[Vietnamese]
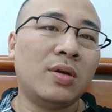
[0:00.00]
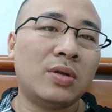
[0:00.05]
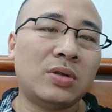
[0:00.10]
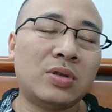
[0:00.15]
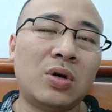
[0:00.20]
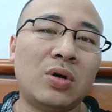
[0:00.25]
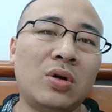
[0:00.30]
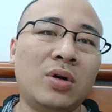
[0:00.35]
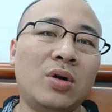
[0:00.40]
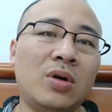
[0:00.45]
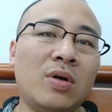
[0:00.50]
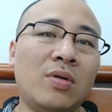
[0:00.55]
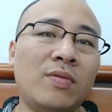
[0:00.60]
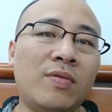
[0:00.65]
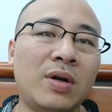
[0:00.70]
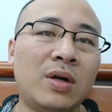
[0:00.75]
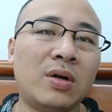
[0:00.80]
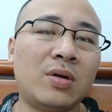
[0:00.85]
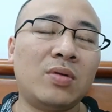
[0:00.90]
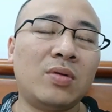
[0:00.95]
rồi nó
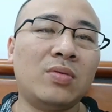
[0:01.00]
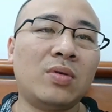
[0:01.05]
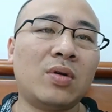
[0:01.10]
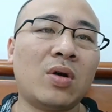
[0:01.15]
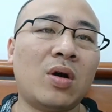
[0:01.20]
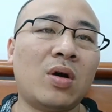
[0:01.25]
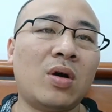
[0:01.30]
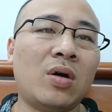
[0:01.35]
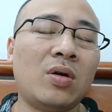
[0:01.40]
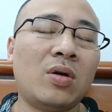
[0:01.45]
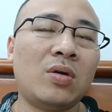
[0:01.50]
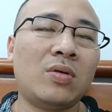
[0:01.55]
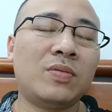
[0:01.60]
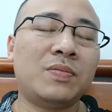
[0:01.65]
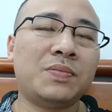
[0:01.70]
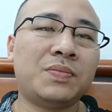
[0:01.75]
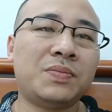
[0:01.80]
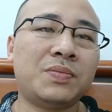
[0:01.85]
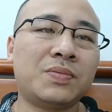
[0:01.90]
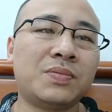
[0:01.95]
vẫn cũng có
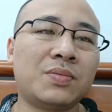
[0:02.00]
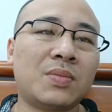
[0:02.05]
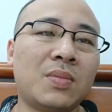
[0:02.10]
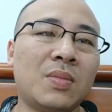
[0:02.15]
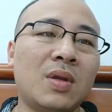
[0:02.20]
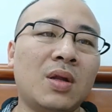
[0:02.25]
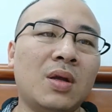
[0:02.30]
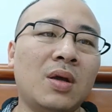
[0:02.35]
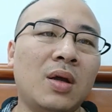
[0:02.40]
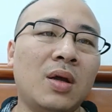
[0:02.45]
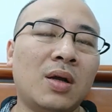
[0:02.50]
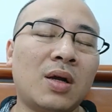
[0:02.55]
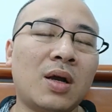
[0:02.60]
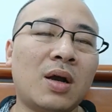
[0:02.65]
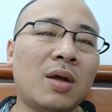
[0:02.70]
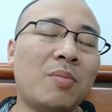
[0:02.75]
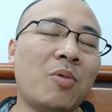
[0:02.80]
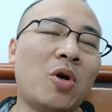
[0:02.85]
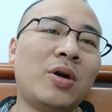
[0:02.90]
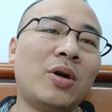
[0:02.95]

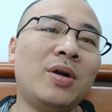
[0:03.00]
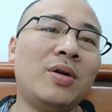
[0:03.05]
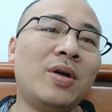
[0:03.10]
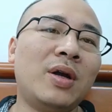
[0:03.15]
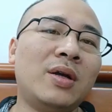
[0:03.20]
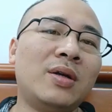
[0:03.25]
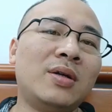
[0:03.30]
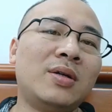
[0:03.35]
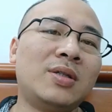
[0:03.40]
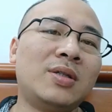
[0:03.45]
các cái món đấy lại